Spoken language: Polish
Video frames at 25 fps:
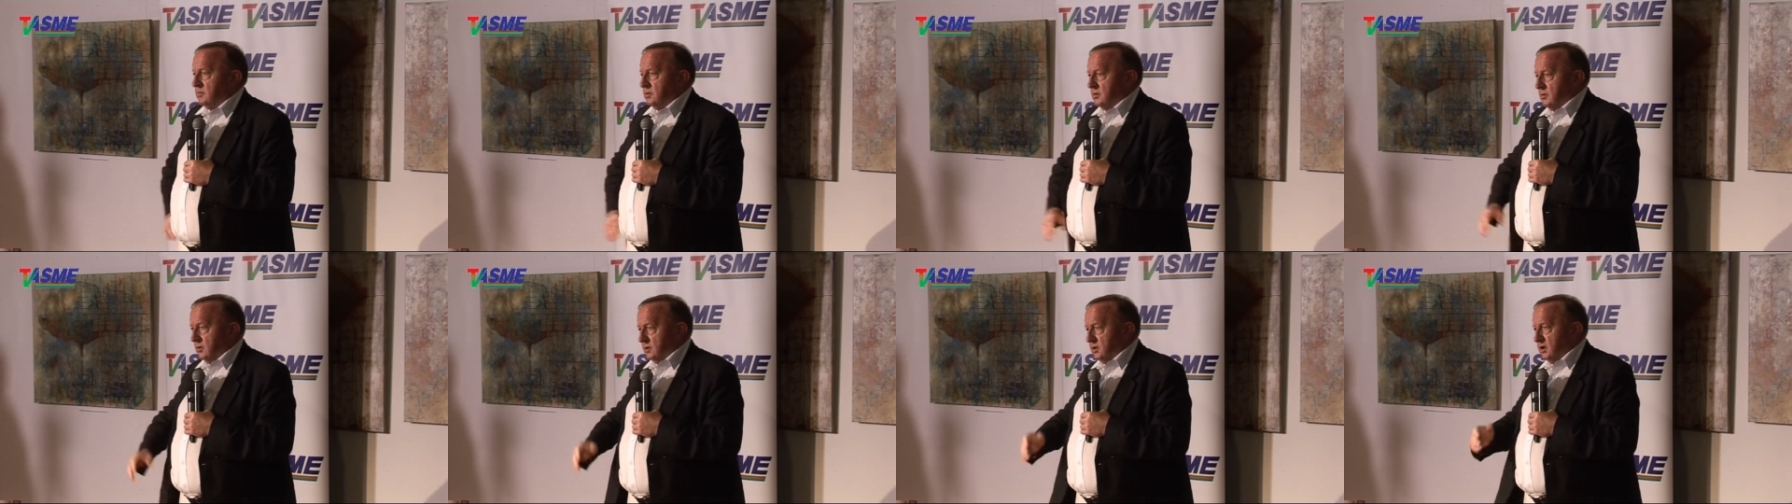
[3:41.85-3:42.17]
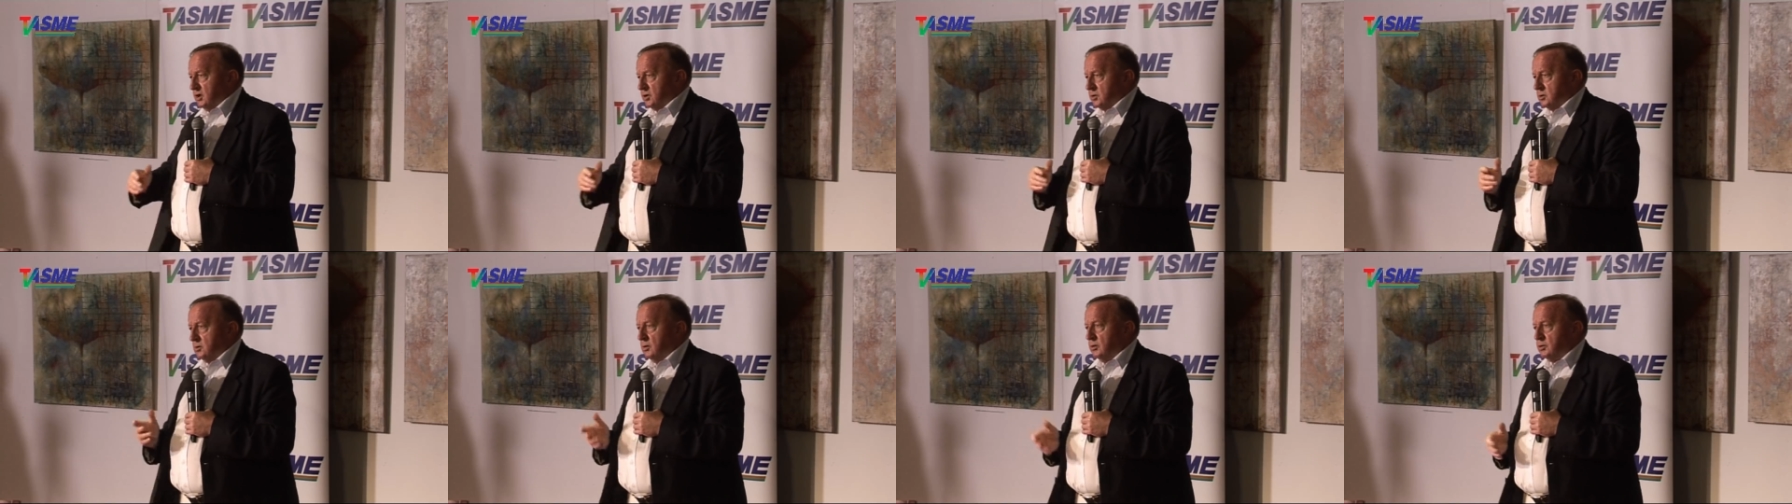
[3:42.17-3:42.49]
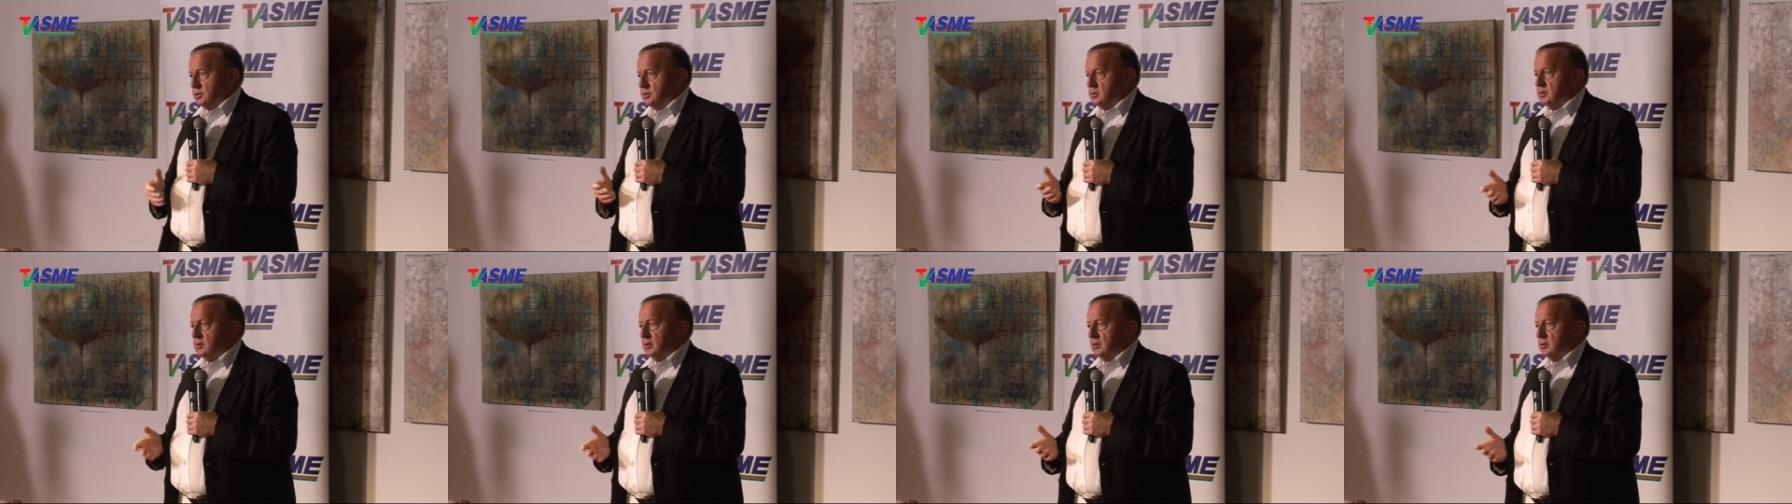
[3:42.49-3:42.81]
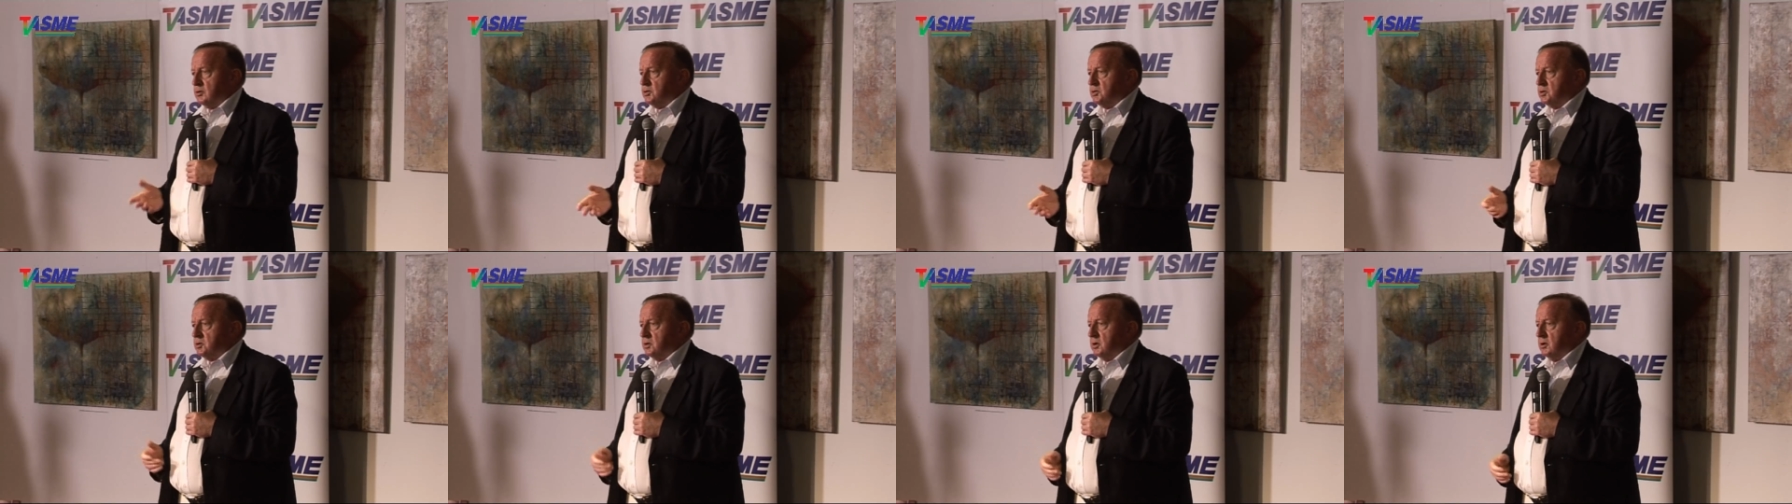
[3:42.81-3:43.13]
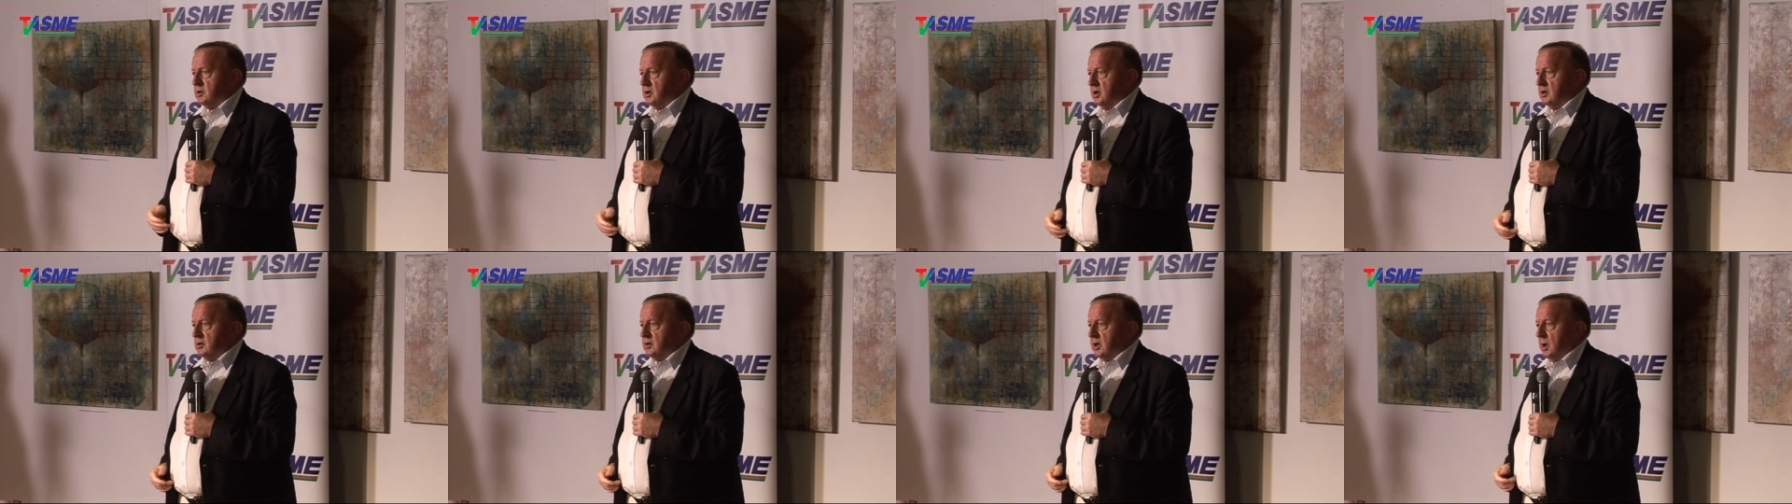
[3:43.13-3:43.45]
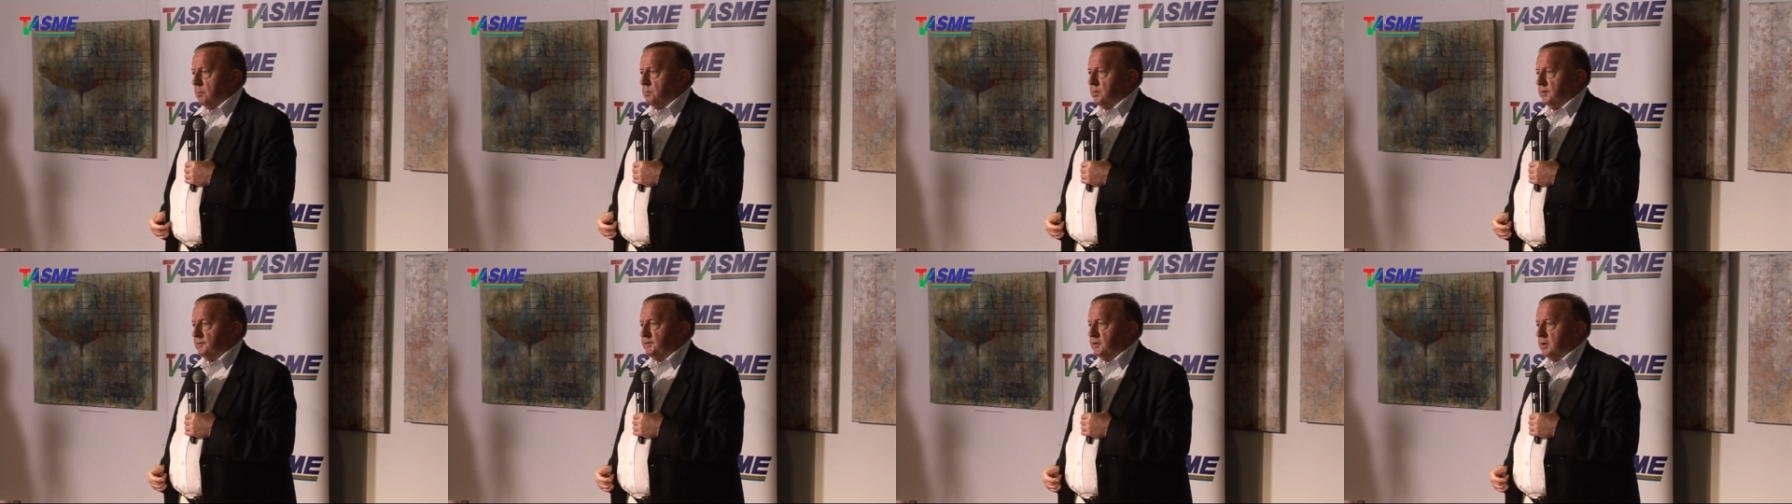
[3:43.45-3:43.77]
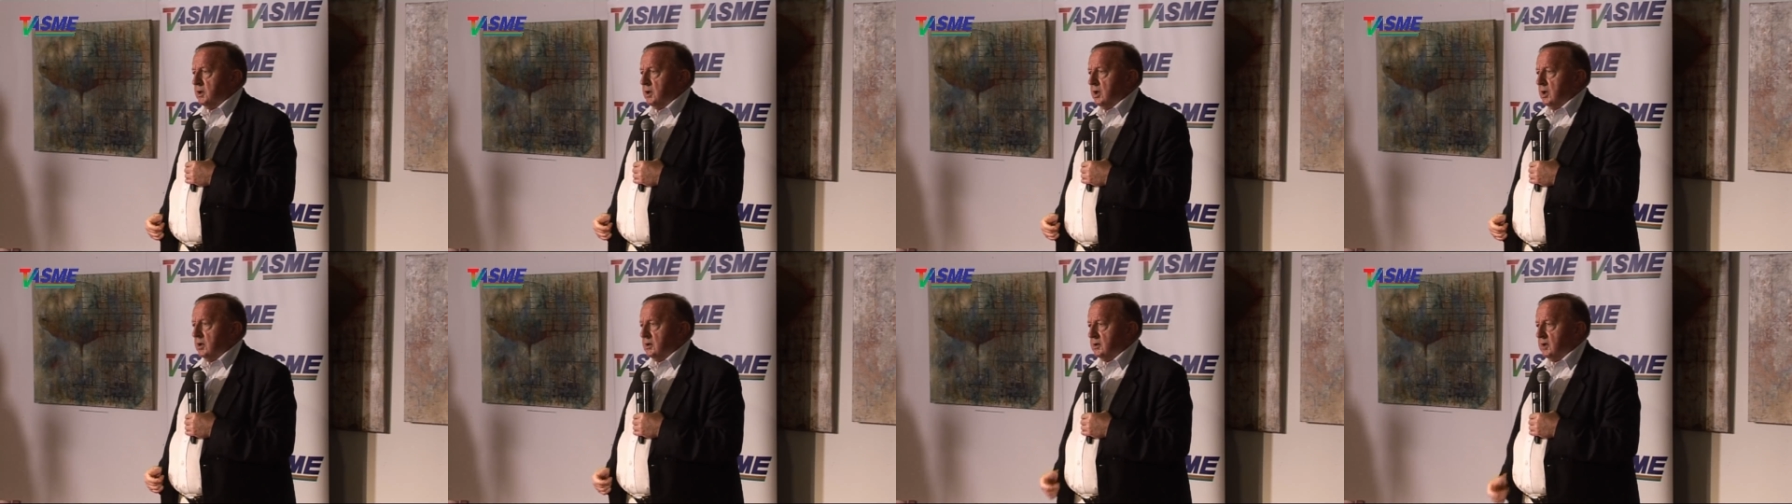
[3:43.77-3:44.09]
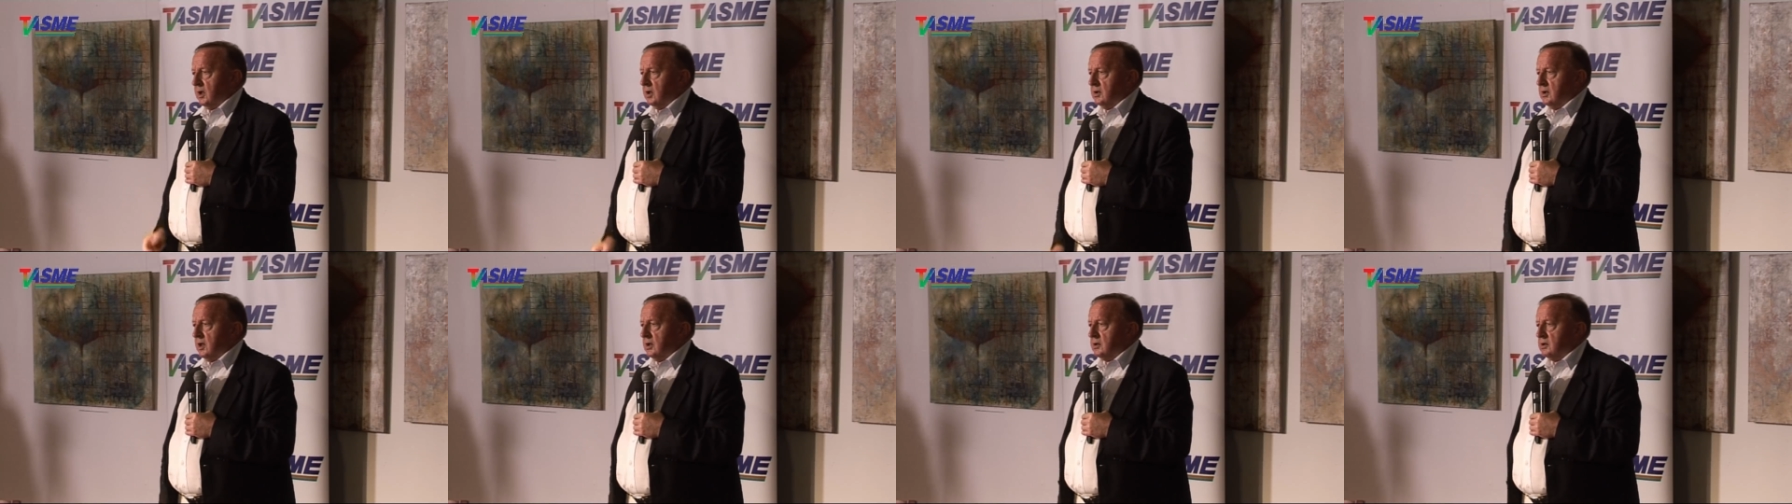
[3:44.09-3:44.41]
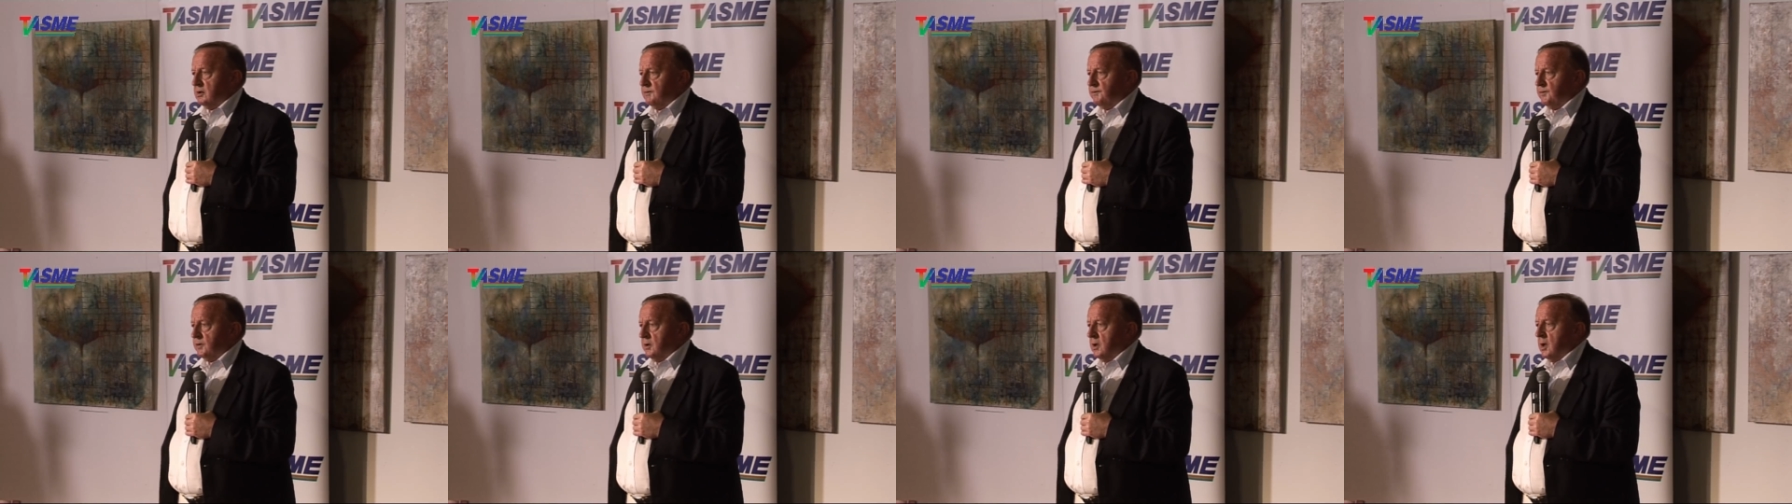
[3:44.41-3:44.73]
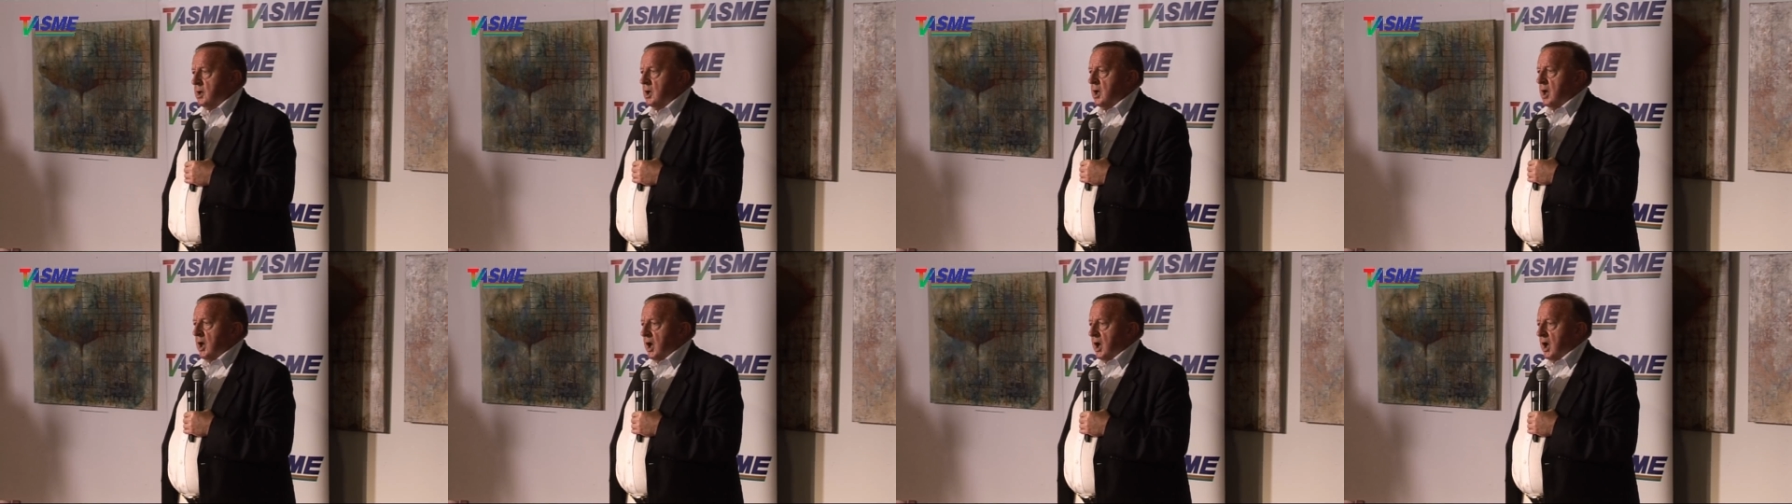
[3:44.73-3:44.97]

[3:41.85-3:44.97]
konieczności rozstrzygnięcia pewnej alternatywy.